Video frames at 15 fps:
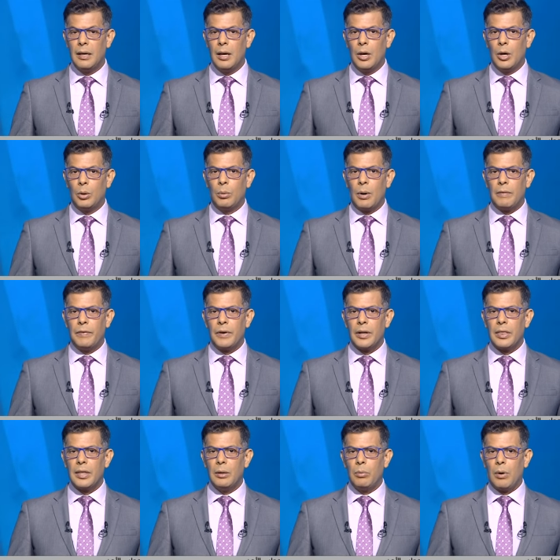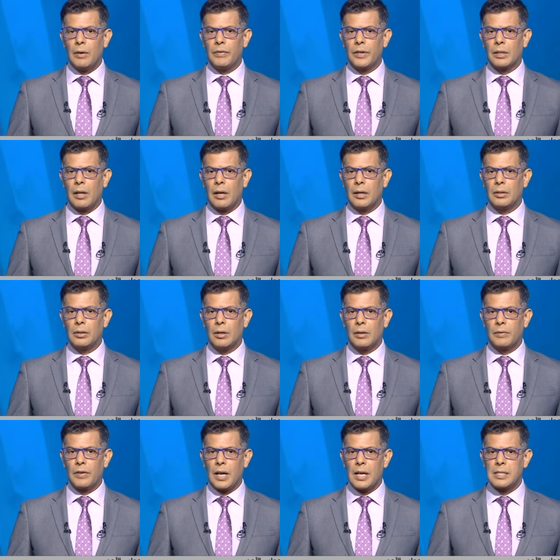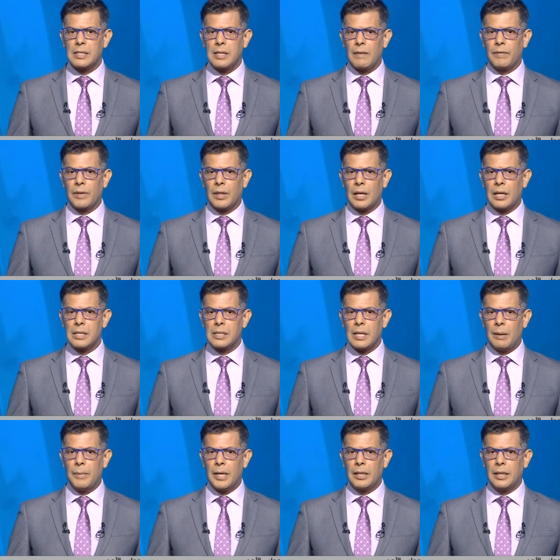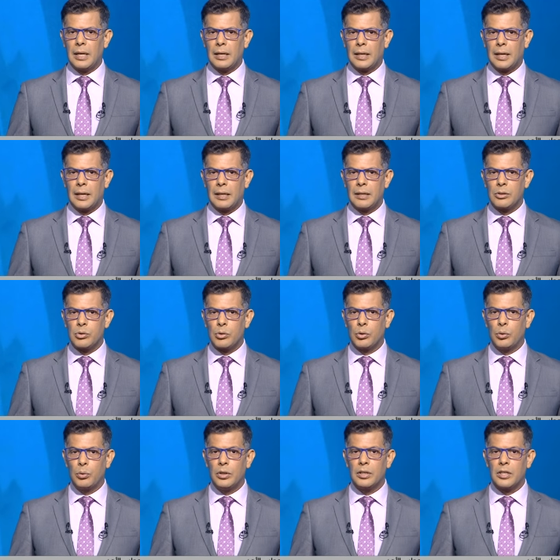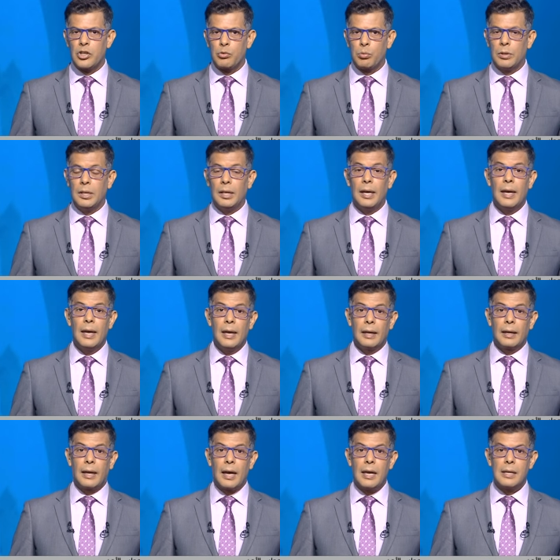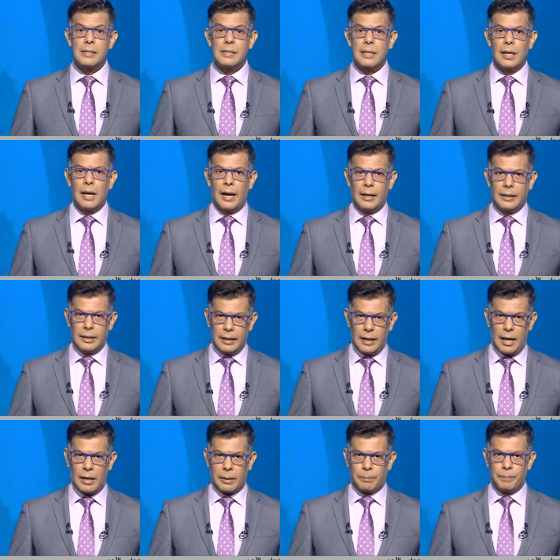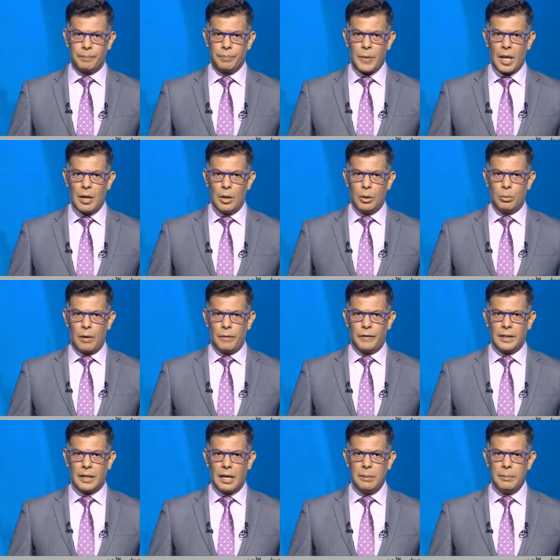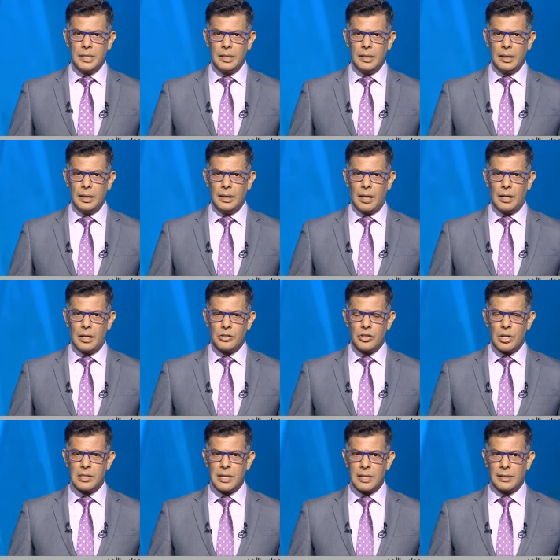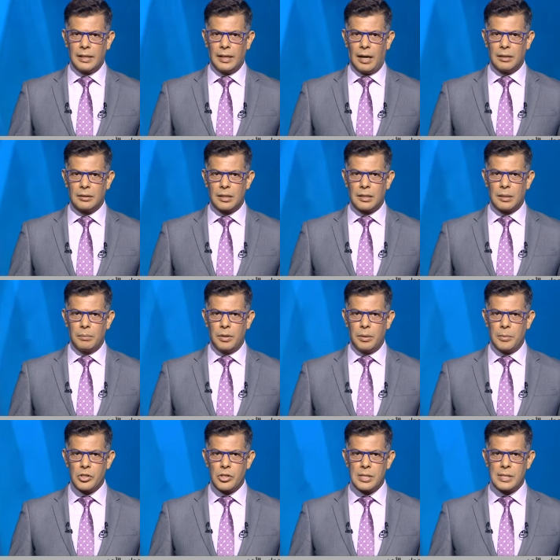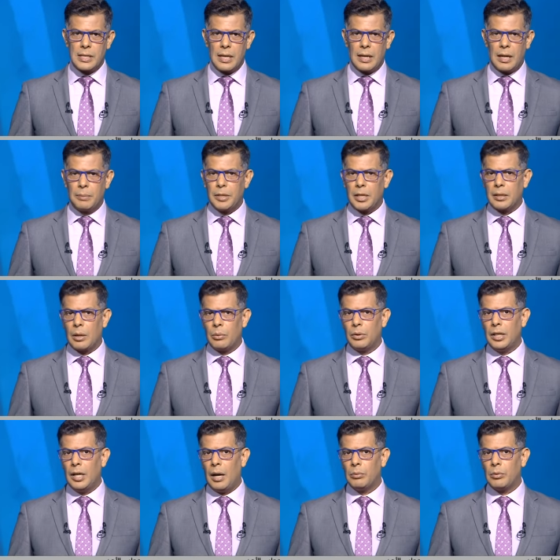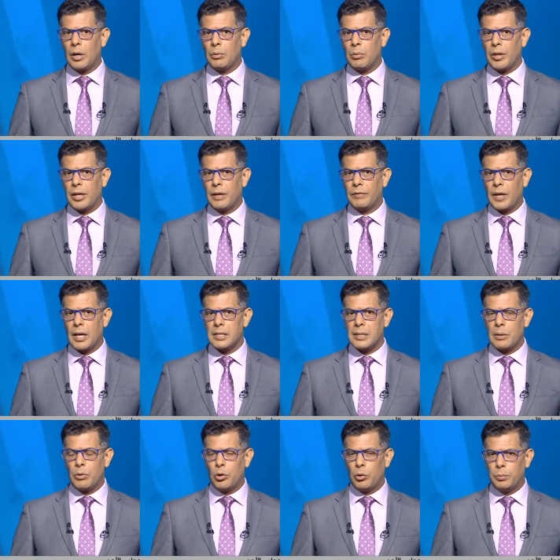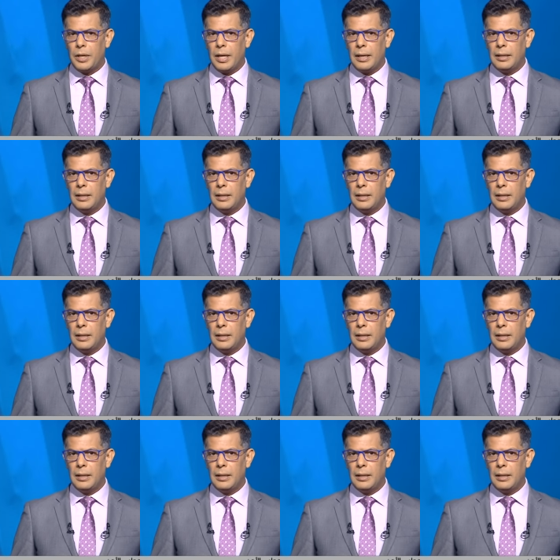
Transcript: وفرض وقف إطلاق النار في غزة في ظل استعمال الكيان الصهيوني التجويع كسلاح للحرب وفي كلمته خلال جلسة إحاطة بمجلس الأمن الدولي حول الوضع في غزة ولبنان